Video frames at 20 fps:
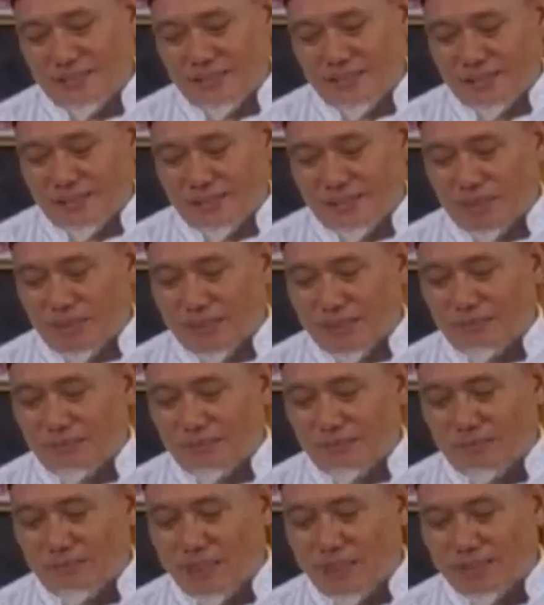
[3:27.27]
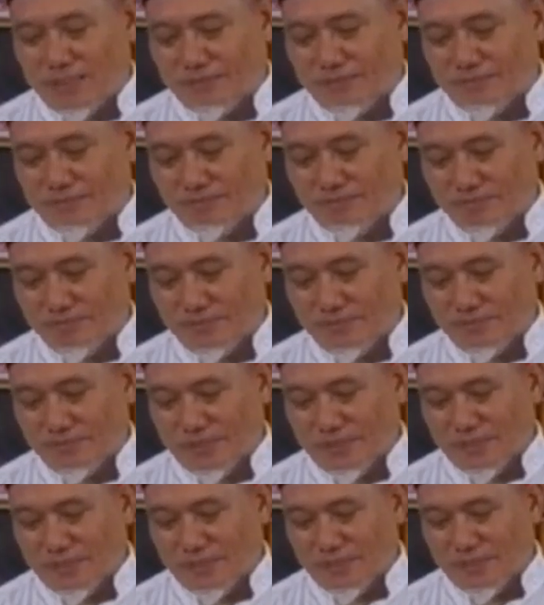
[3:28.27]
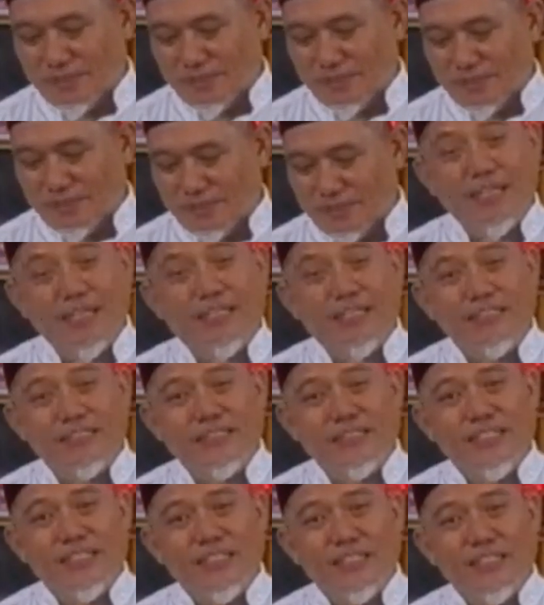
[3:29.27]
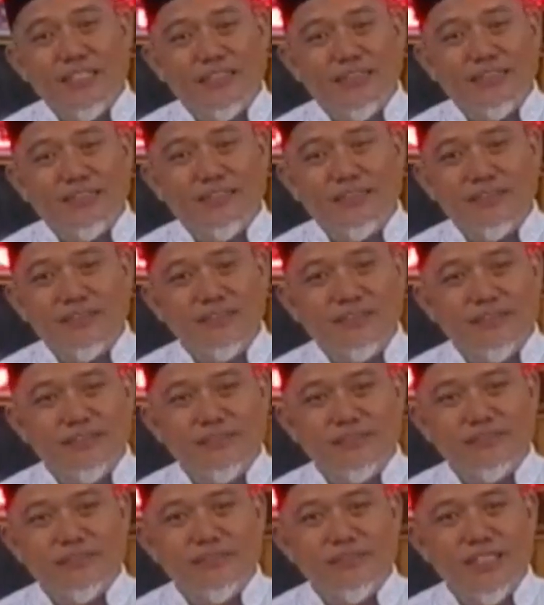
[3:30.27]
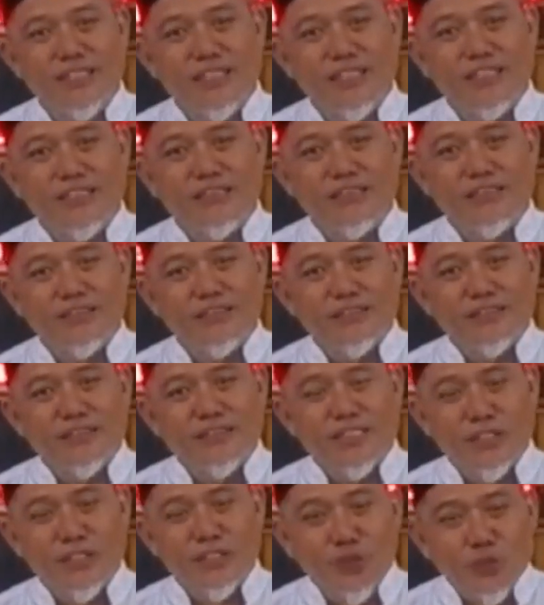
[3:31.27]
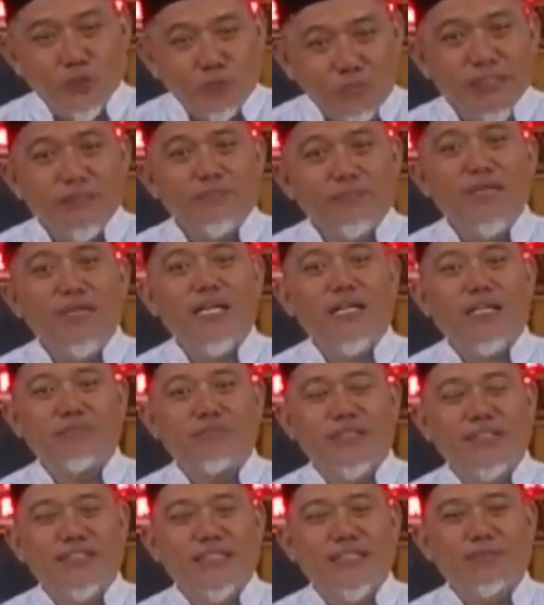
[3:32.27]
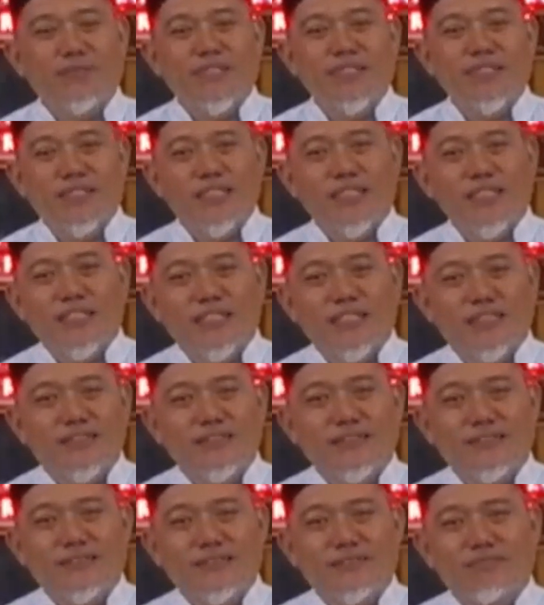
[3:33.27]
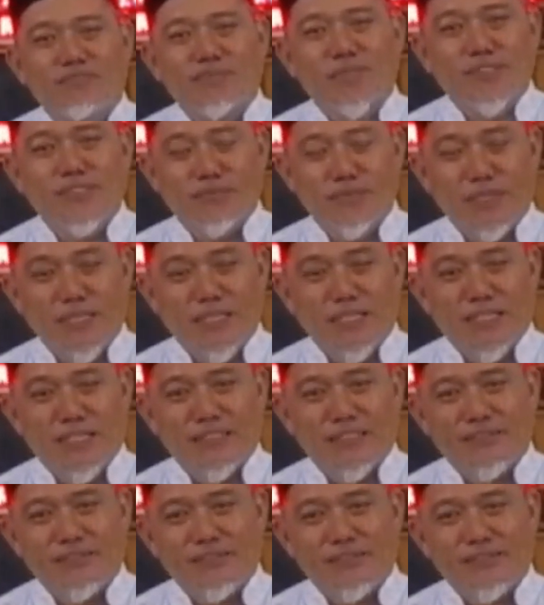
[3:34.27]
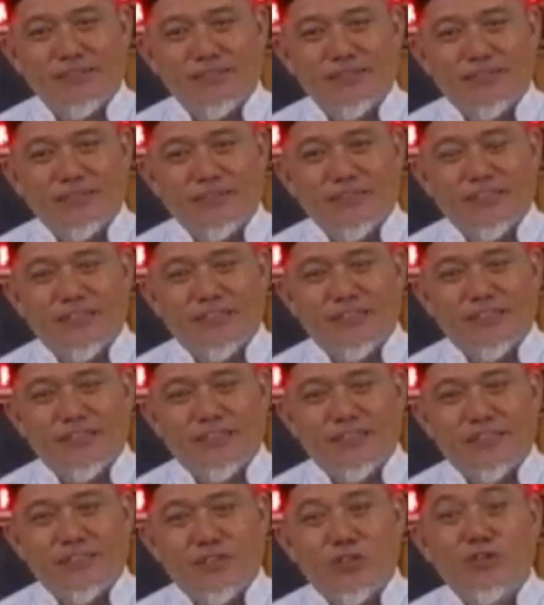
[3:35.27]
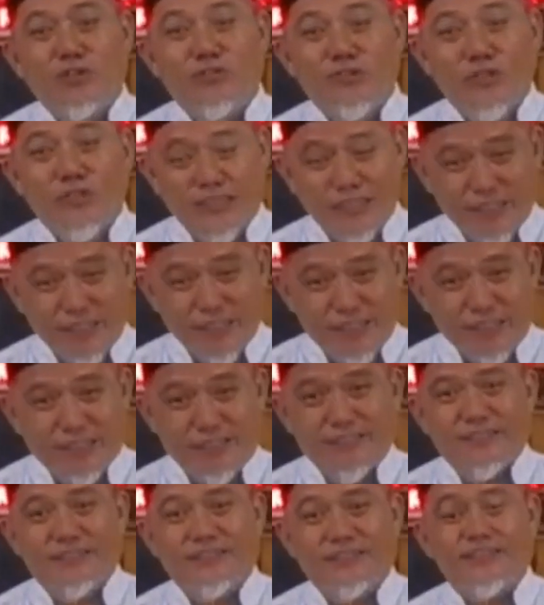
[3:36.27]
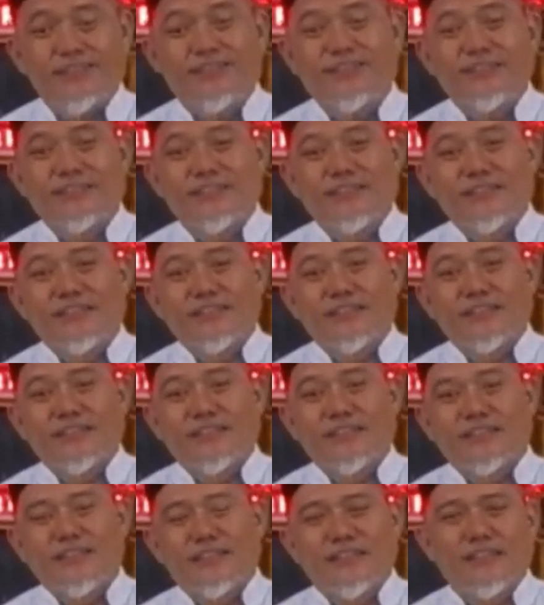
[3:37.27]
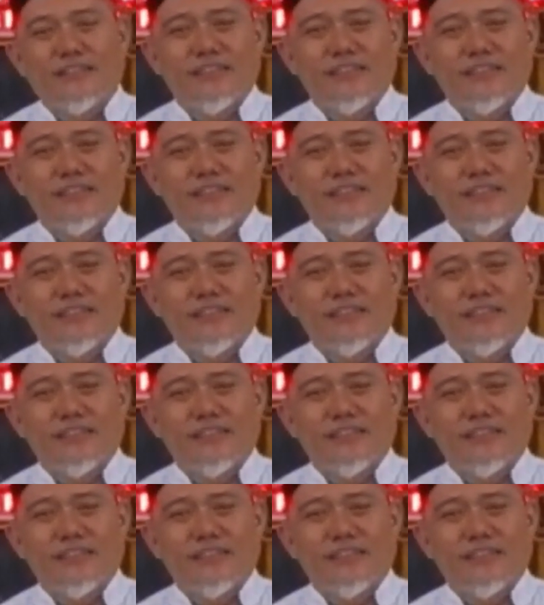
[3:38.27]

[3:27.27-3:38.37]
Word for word: yang pertama ada hadis yang ya ikut menyebar bersama dengan penyebaran uh, COVID ini, uh,